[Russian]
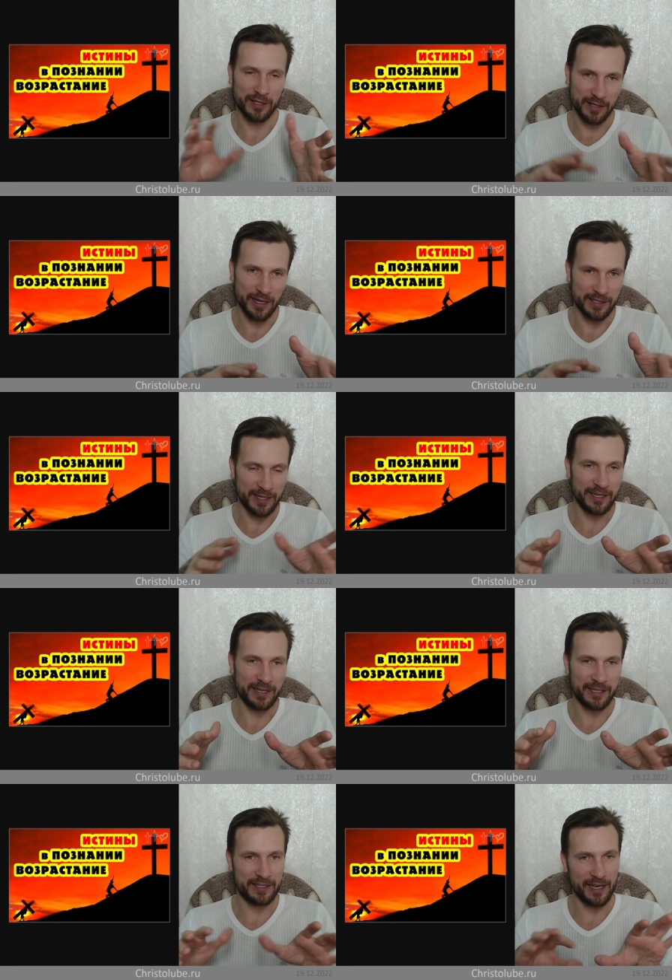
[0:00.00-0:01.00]
Да, среди
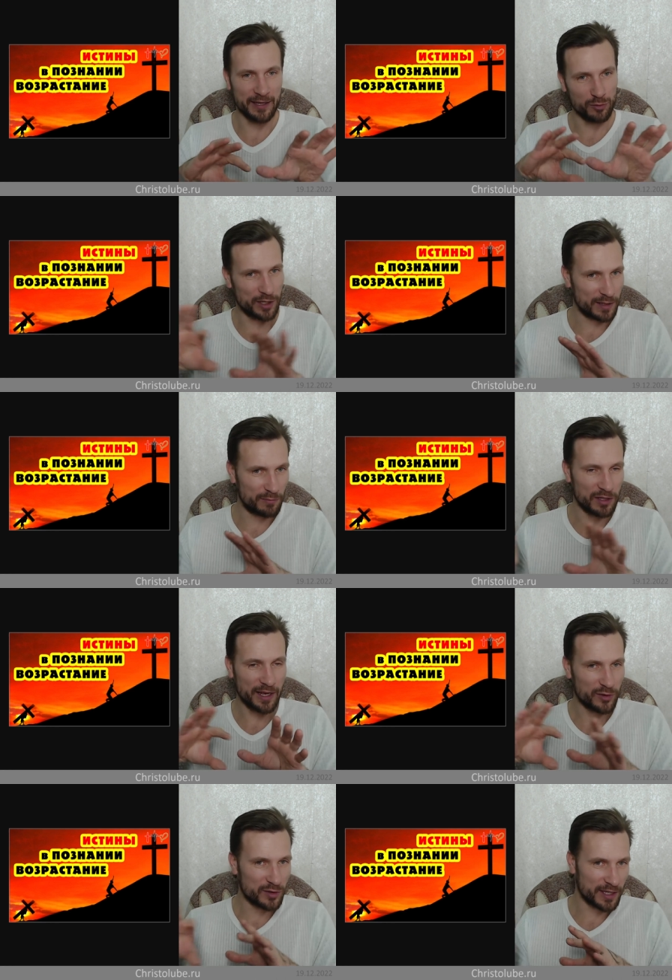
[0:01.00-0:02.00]
христиан уже
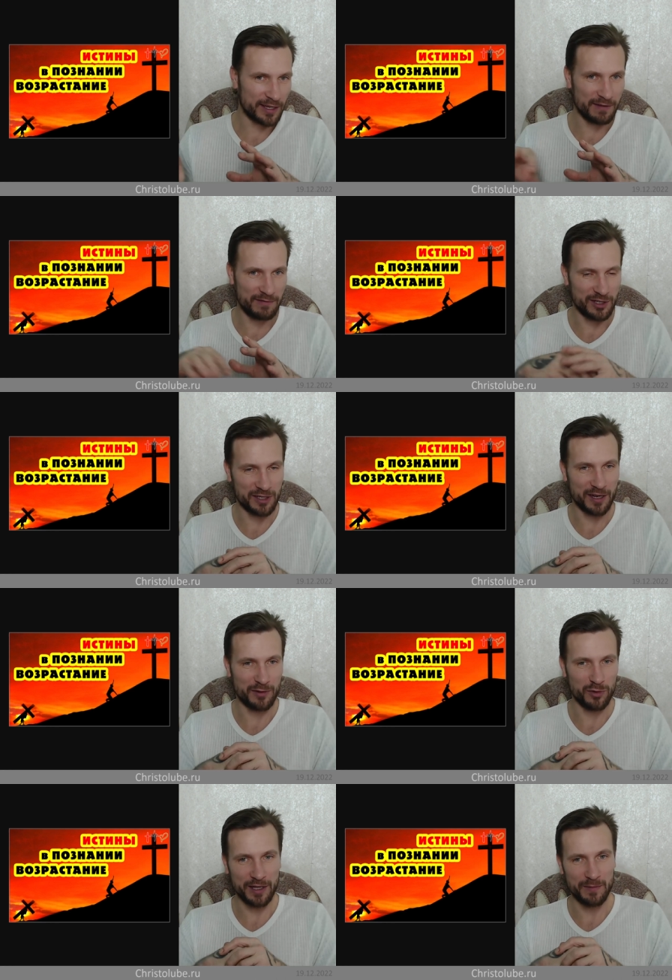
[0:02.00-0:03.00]
отметаются такие вещи, как
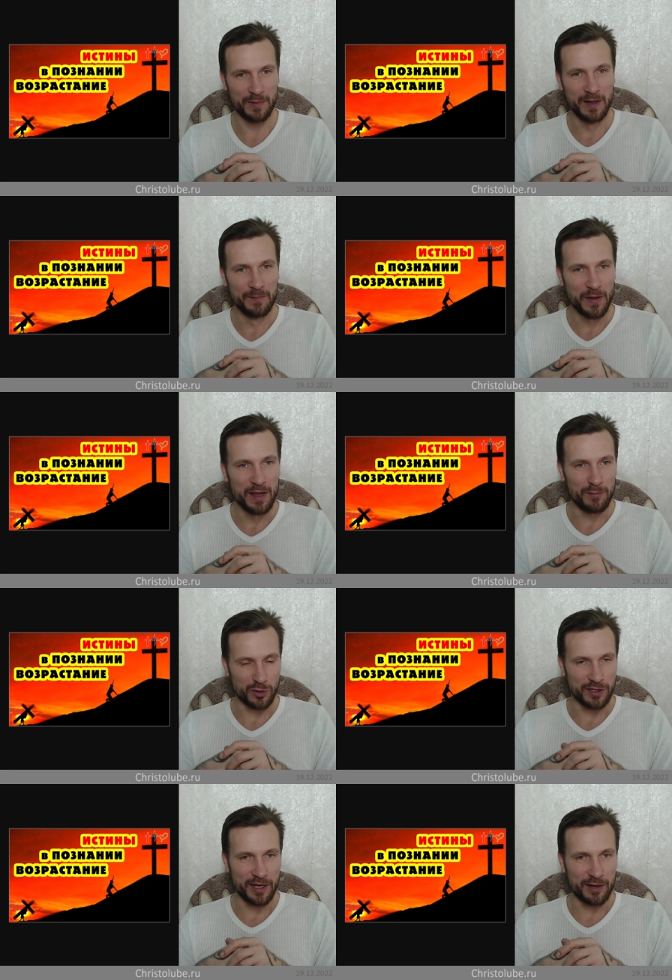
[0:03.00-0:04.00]
он там
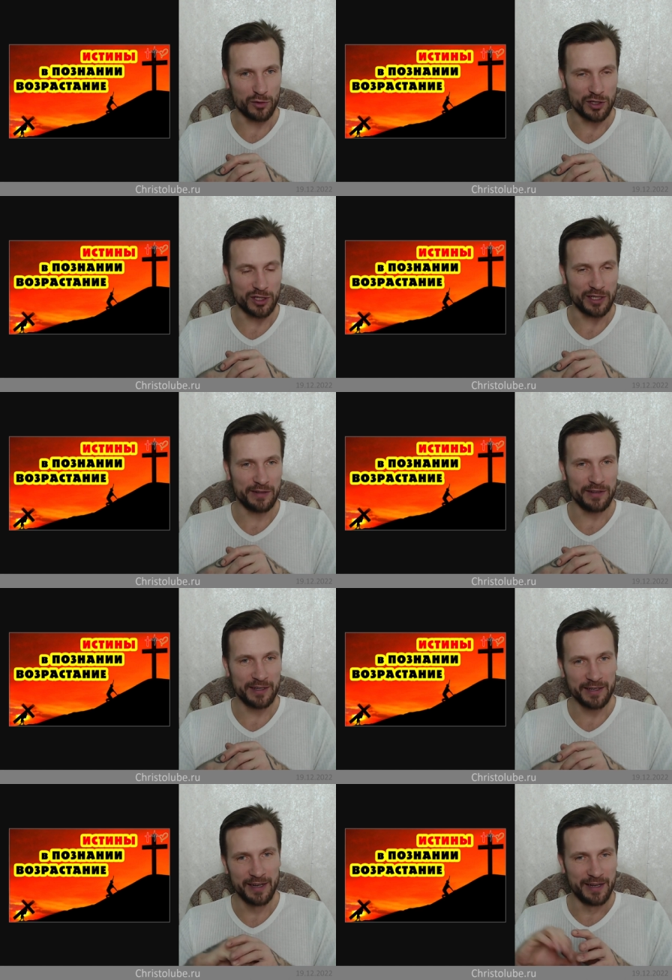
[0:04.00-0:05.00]
просто хороший
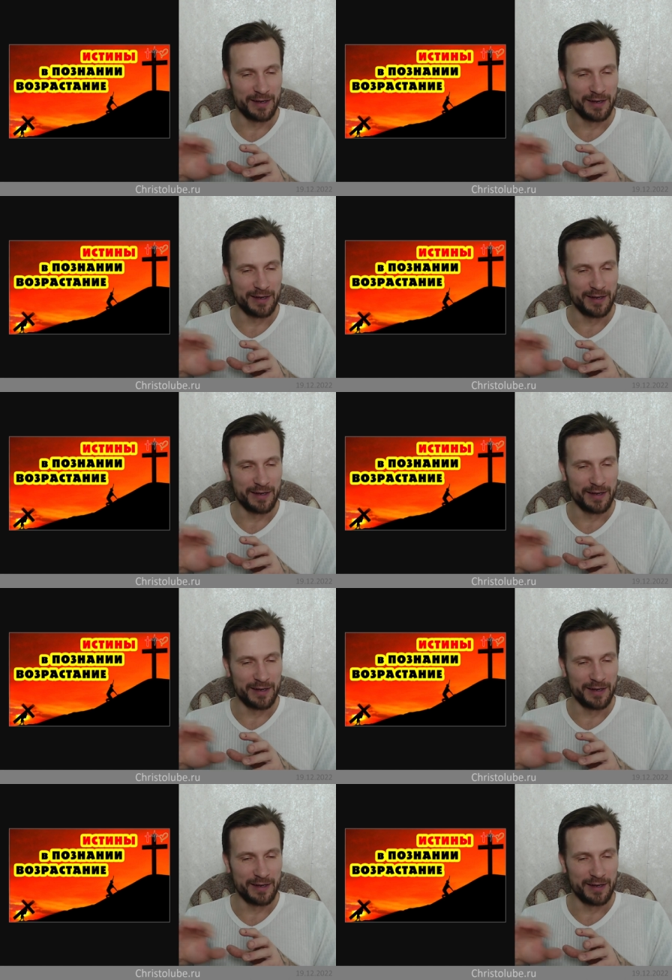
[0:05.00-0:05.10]
человек,